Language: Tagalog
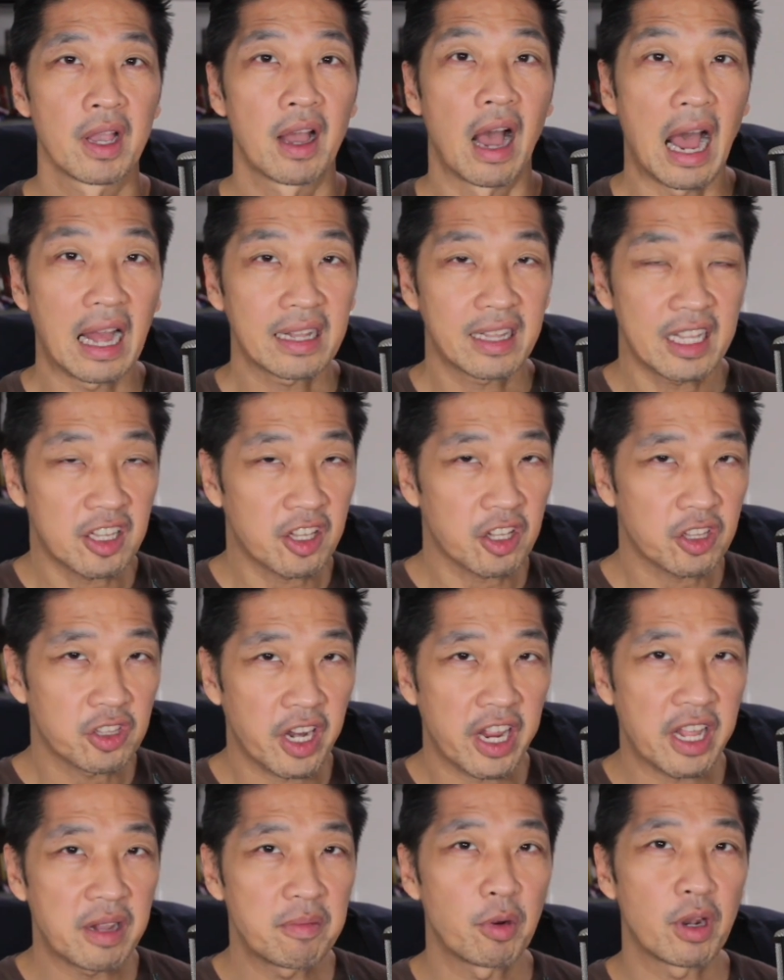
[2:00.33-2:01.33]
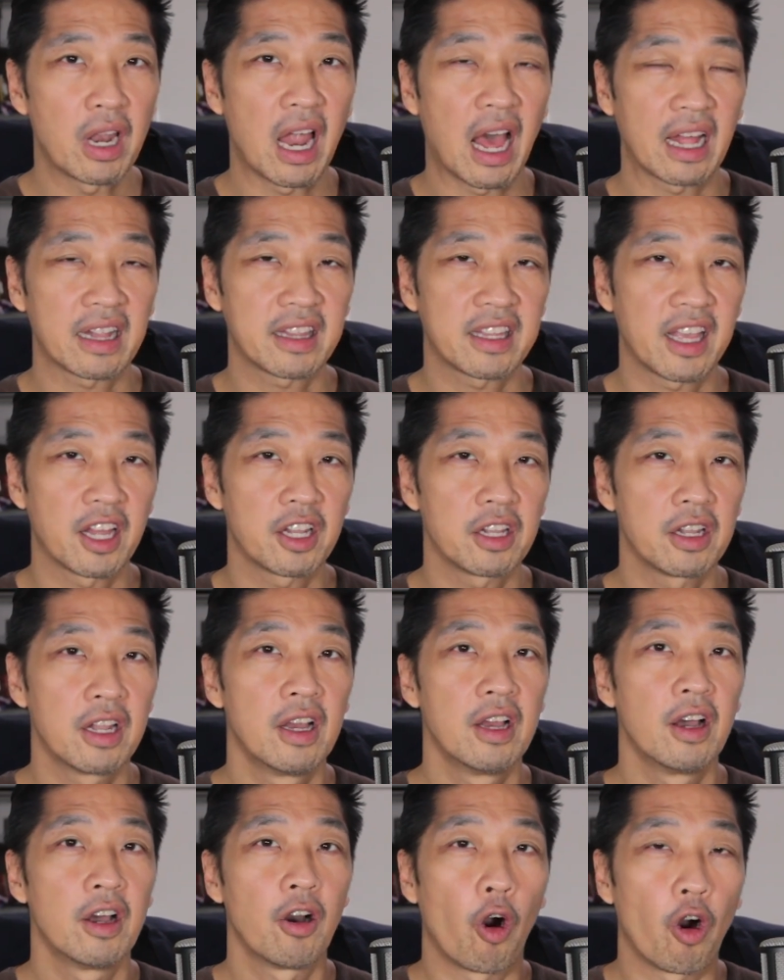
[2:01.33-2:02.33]
At ito-trade mo lahat yan
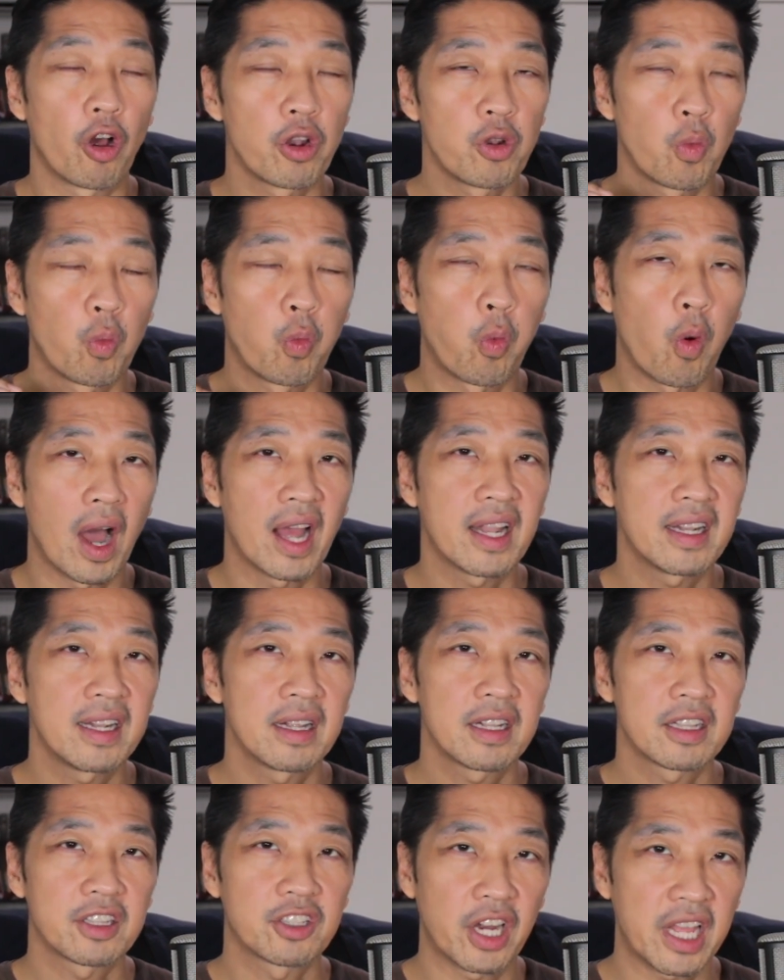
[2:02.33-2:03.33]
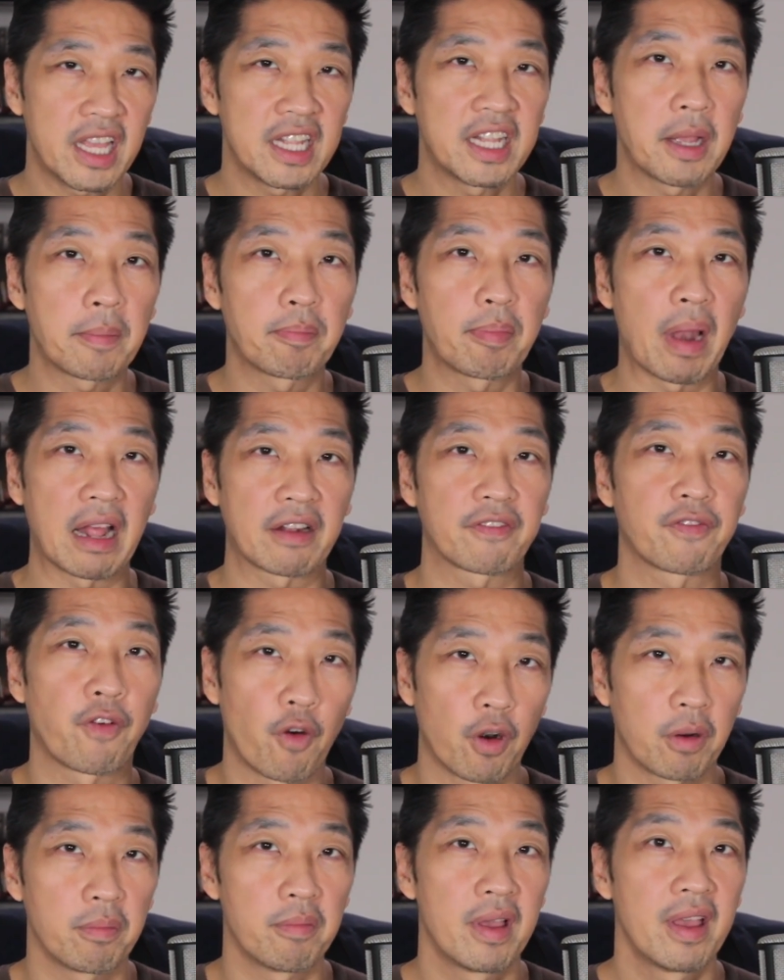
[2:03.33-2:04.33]
on one trading
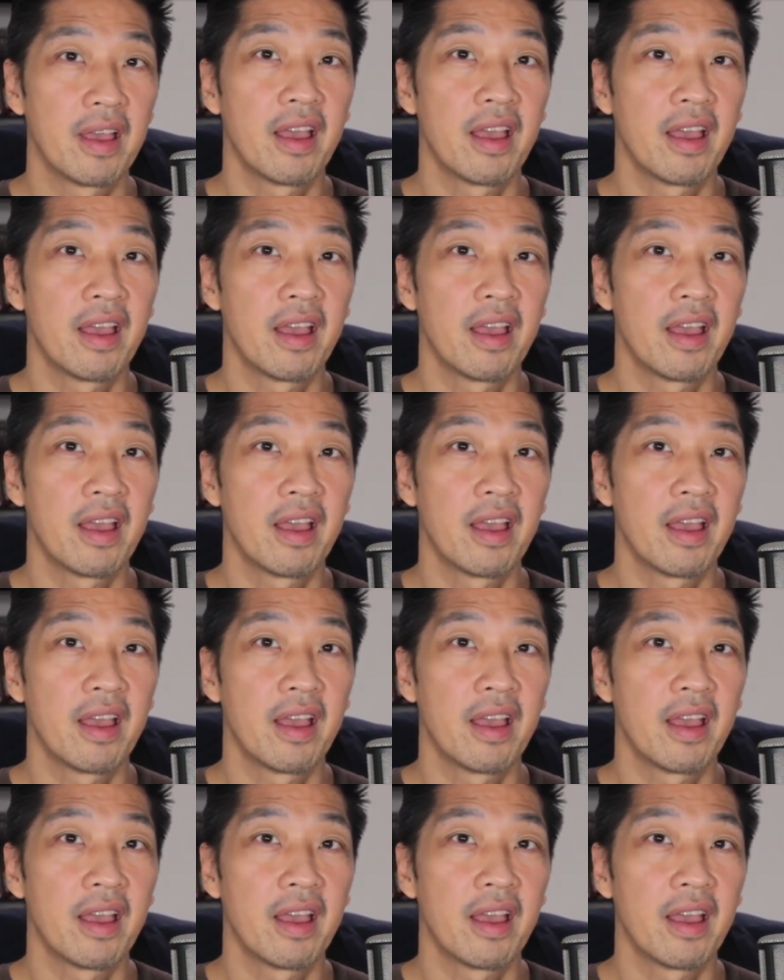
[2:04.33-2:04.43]
platform.